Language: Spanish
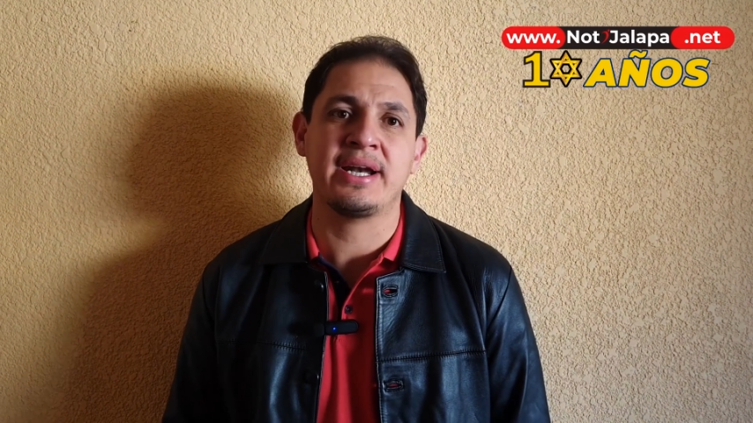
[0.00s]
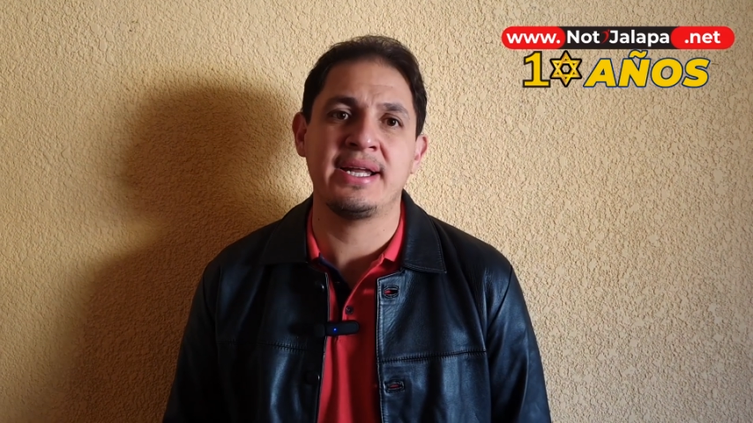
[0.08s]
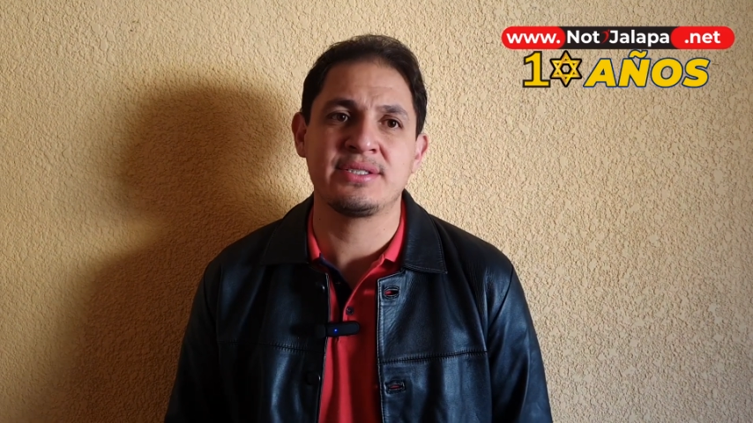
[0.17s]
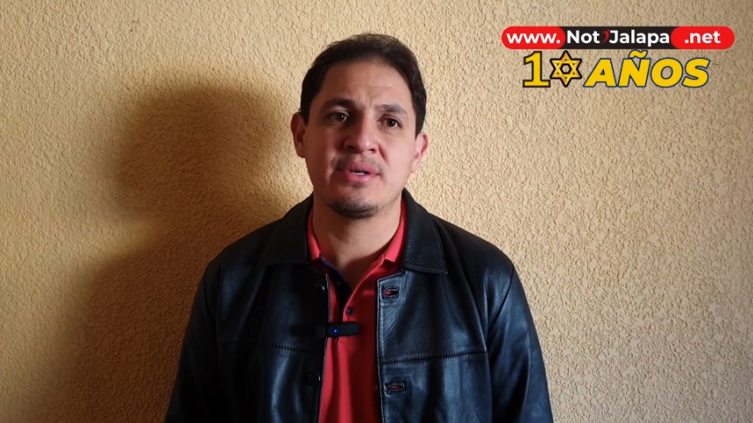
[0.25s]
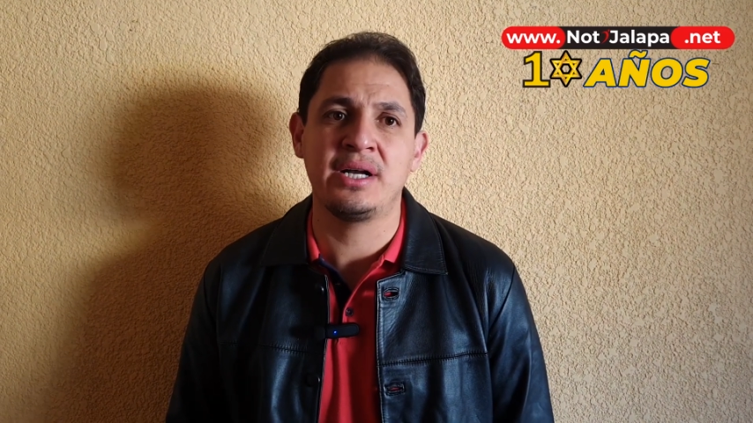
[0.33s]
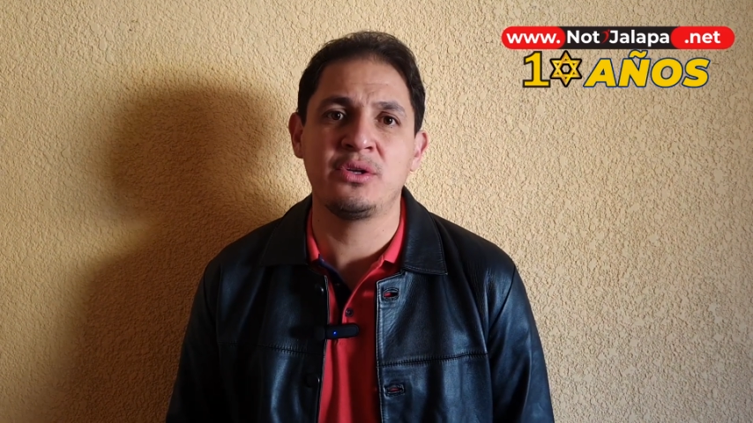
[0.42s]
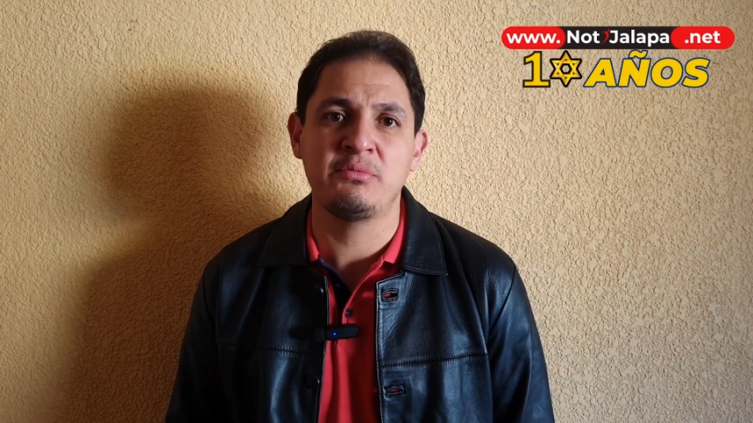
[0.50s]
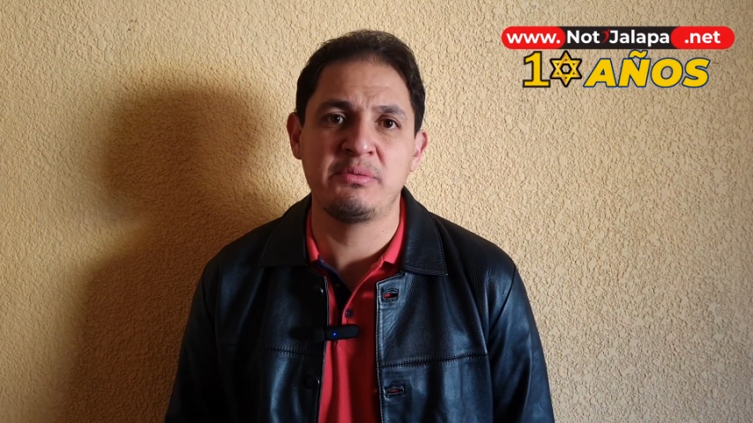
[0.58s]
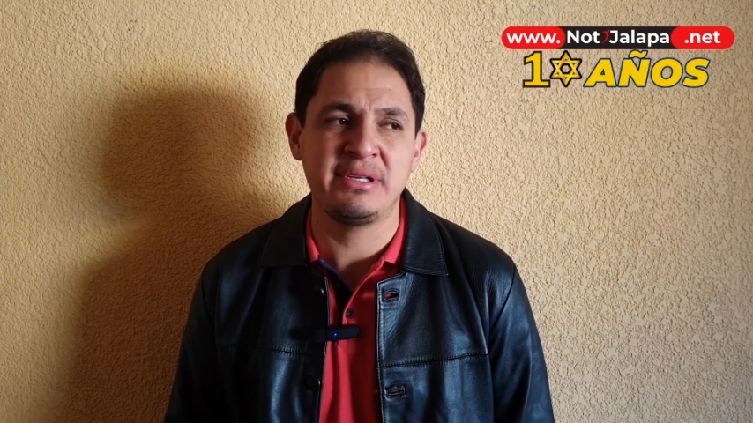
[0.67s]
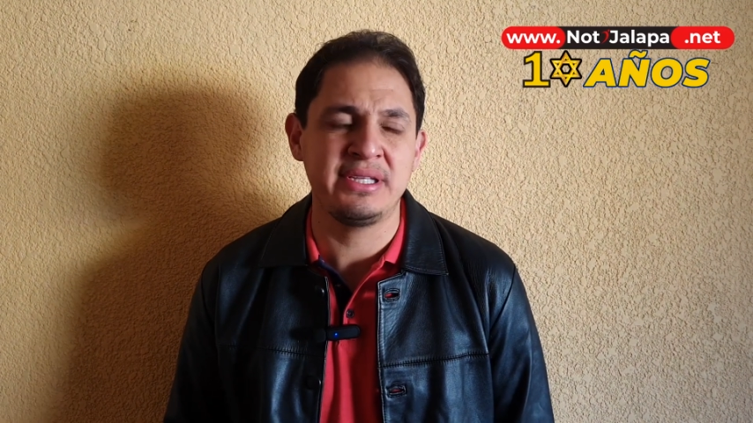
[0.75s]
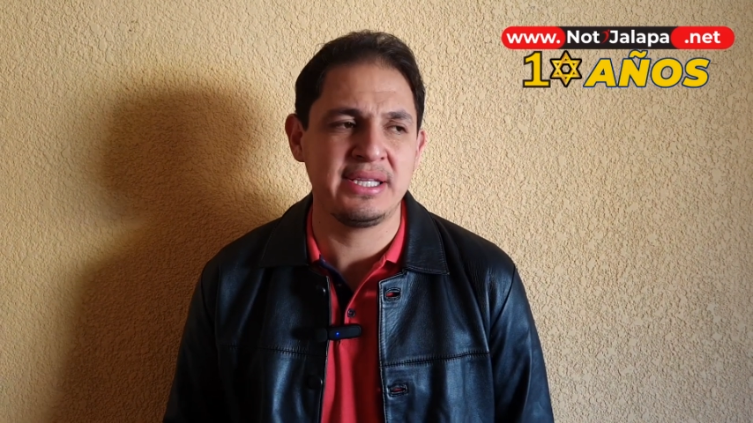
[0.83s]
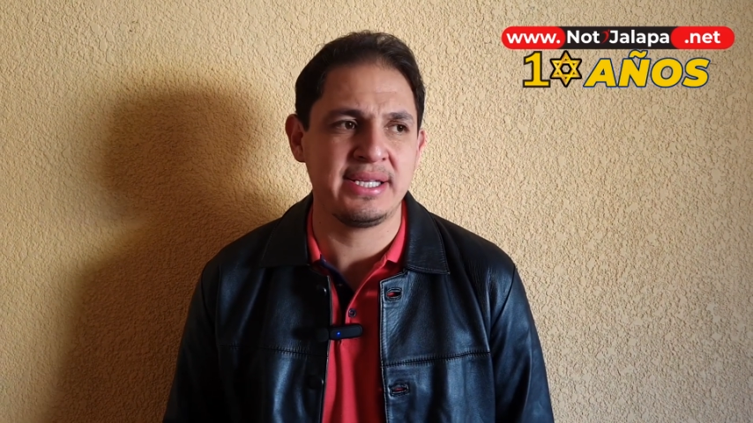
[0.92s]
relación al
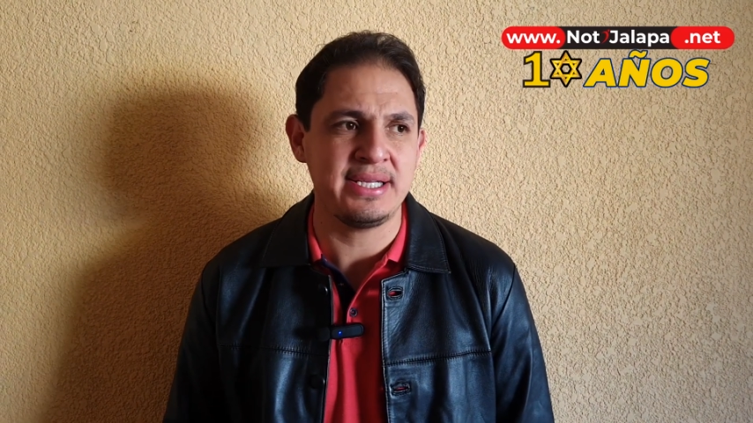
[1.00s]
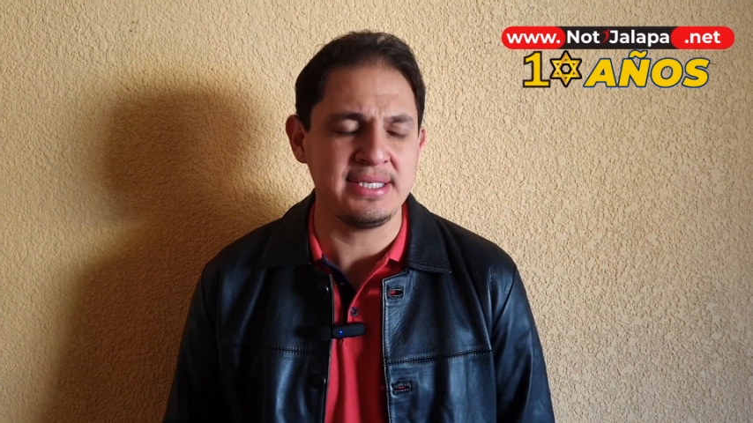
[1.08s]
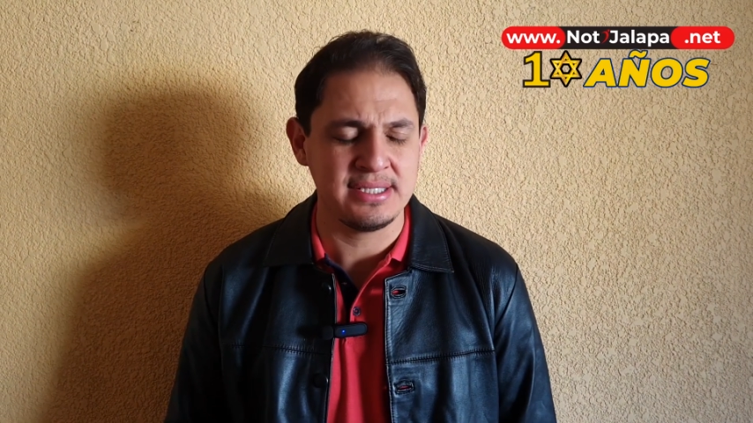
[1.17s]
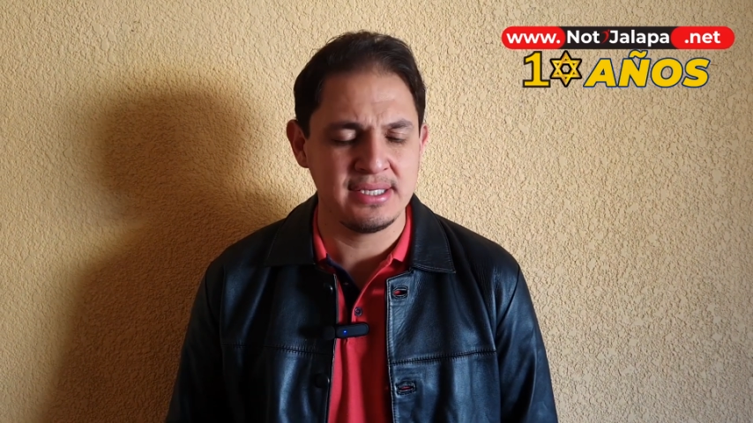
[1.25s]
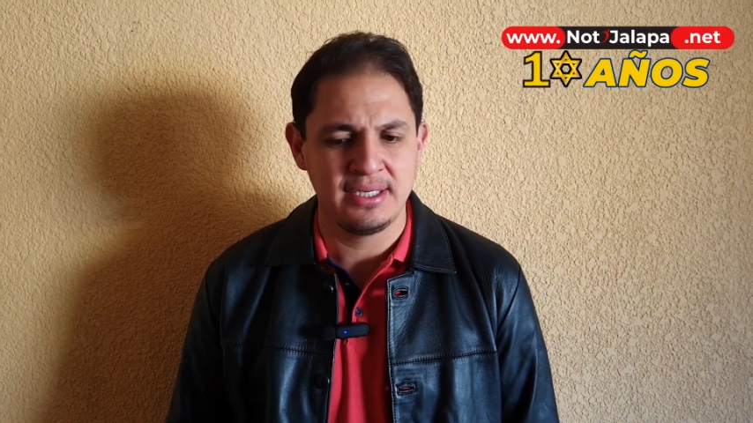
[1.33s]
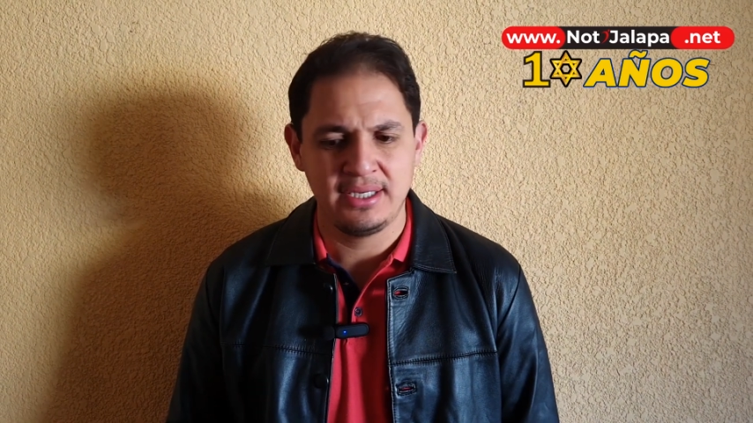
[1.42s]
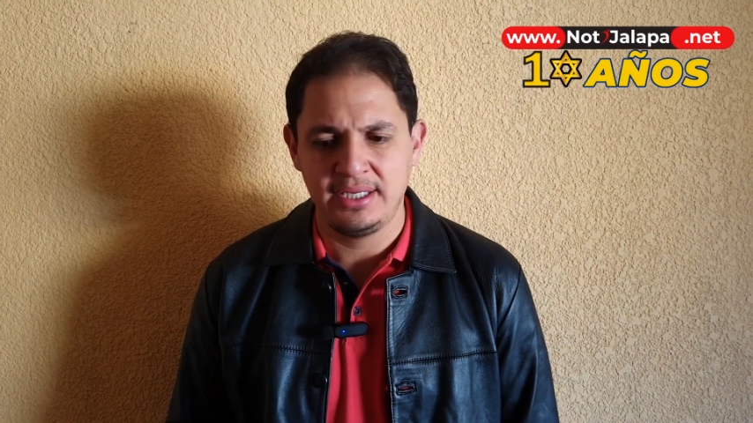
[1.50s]
2023